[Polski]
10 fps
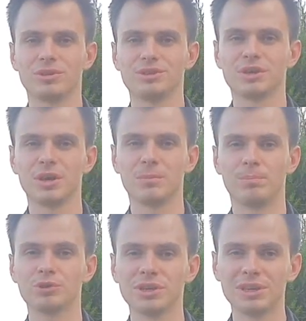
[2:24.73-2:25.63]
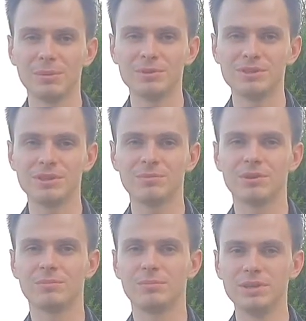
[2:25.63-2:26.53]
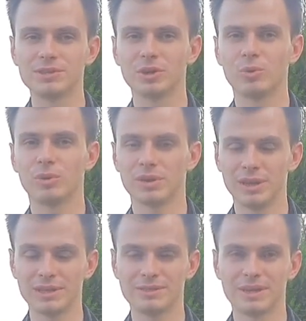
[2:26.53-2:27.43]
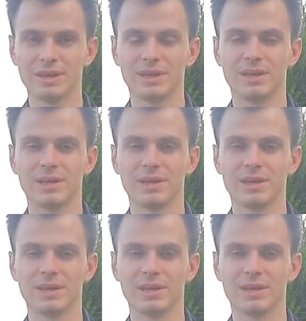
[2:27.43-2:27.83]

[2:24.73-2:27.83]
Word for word: że posiadamy z Nim bliską relację,